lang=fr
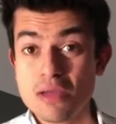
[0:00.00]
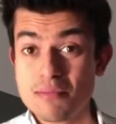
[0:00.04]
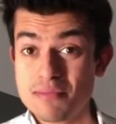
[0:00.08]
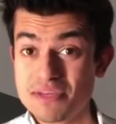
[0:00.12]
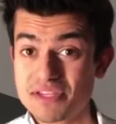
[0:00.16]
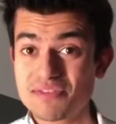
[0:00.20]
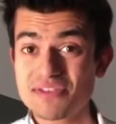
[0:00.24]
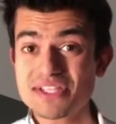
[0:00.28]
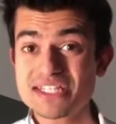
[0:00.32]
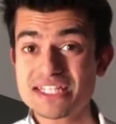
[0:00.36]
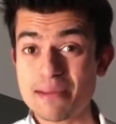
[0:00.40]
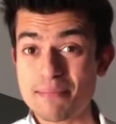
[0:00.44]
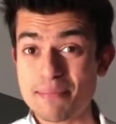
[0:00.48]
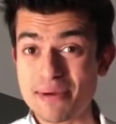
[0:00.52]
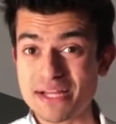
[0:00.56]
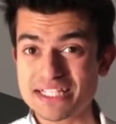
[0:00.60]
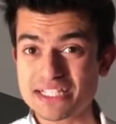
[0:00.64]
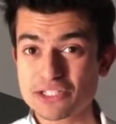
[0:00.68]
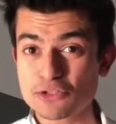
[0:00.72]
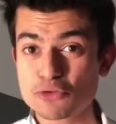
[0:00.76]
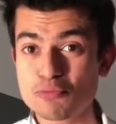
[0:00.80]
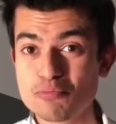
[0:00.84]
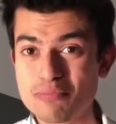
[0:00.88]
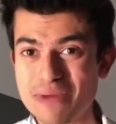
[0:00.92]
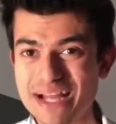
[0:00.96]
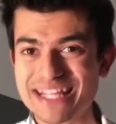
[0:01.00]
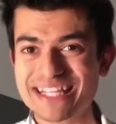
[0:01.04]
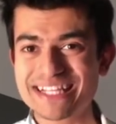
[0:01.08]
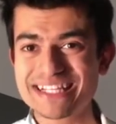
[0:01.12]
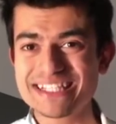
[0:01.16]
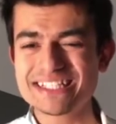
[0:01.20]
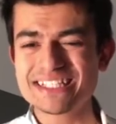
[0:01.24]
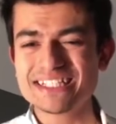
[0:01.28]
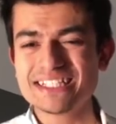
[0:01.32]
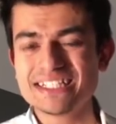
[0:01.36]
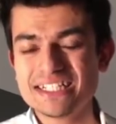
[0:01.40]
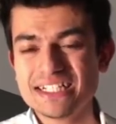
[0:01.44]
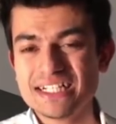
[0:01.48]
Mais c'est vrai que c'est à partir de
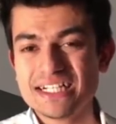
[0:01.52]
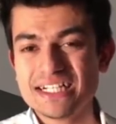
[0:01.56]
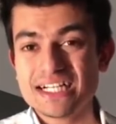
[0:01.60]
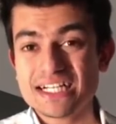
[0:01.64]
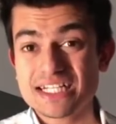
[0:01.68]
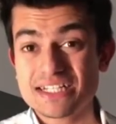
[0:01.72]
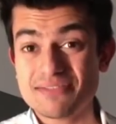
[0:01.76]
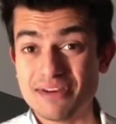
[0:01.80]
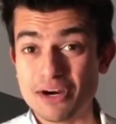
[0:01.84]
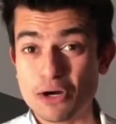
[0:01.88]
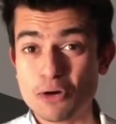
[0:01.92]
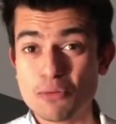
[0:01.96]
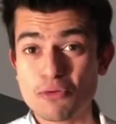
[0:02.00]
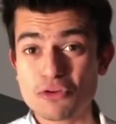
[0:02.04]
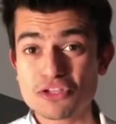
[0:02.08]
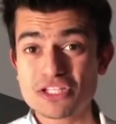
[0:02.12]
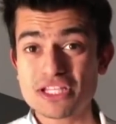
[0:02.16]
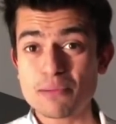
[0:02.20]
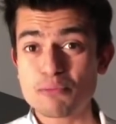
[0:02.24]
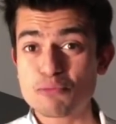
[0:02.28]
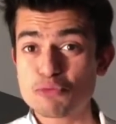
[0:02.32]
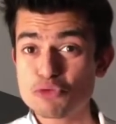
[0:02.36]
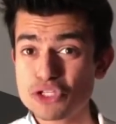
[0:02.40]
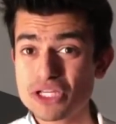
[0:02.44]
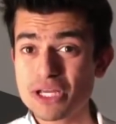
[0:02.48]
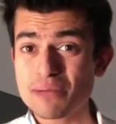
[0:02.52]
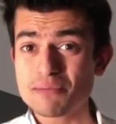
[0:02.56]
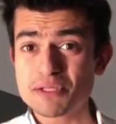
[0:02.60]
Madrid qu'il va commencer à puiser